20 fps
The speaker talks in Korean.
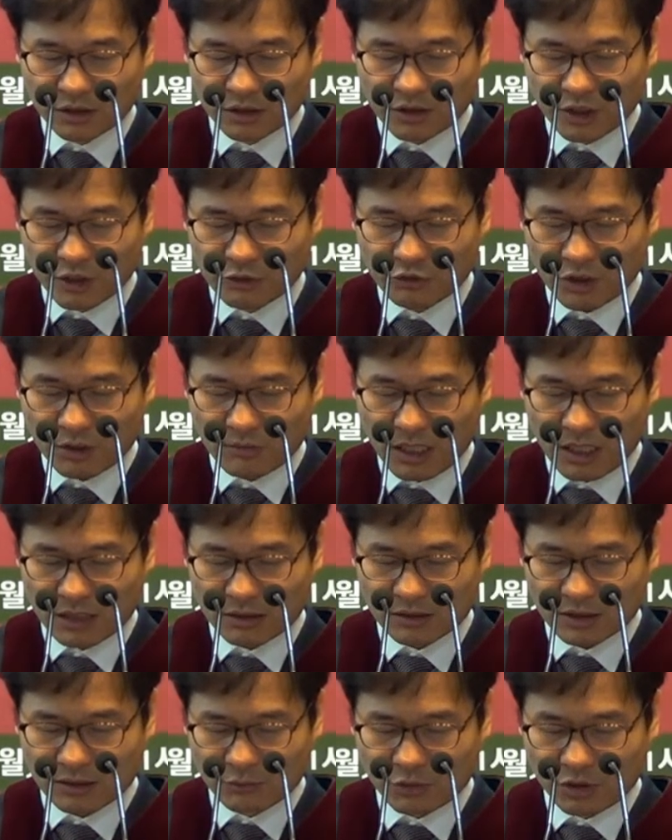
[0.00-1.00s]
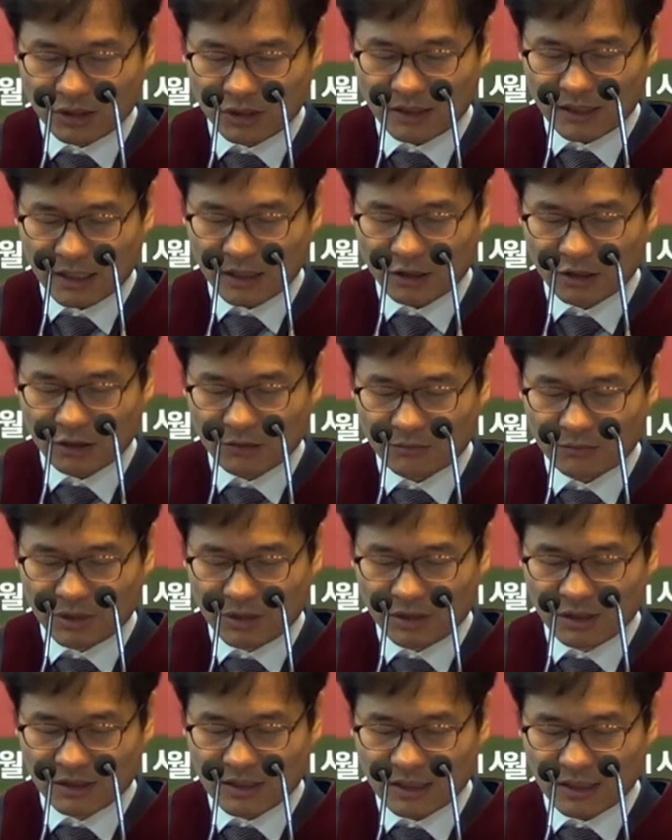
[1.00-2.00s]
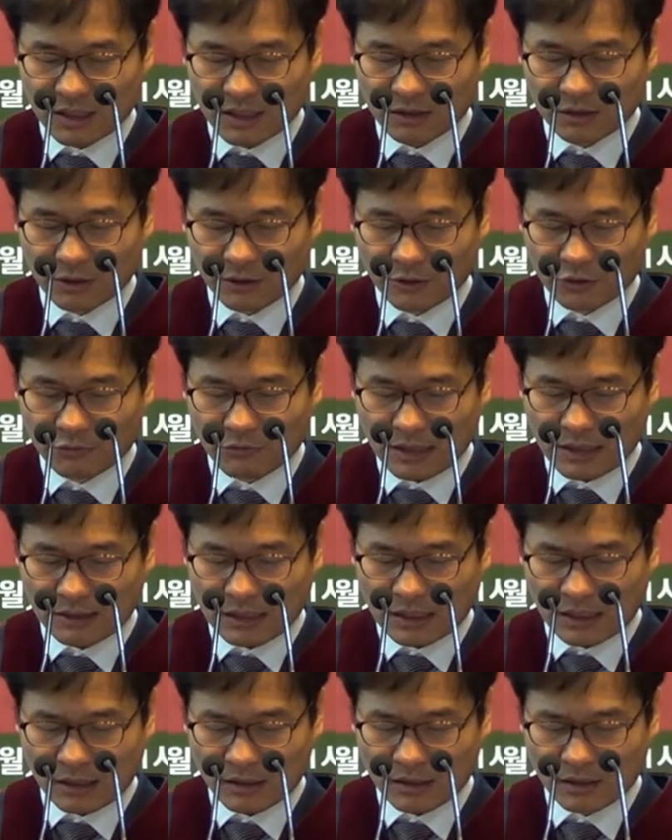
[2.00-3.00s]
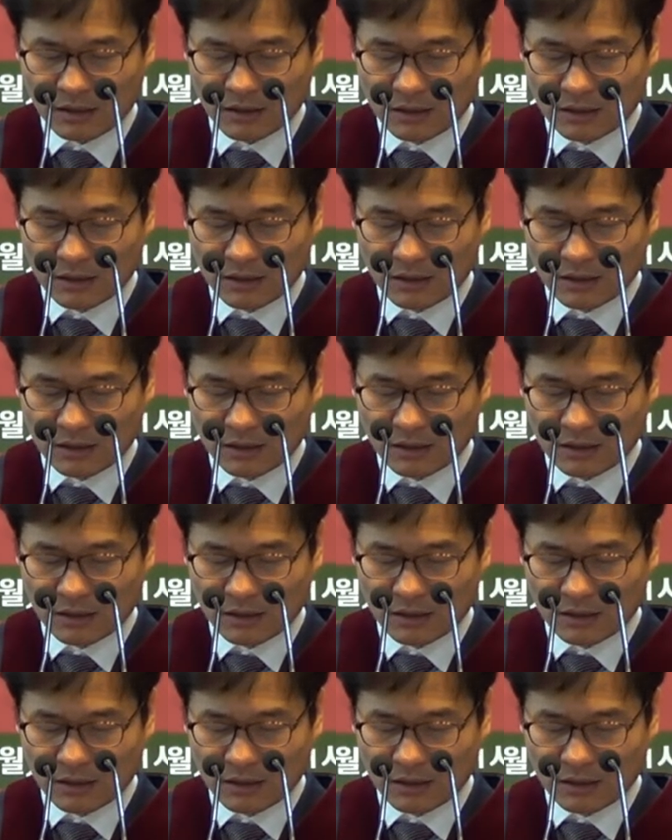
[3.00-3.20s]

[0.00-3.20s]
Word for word: 예수의 말씀을 인하여 믿는 자가 더욱 많아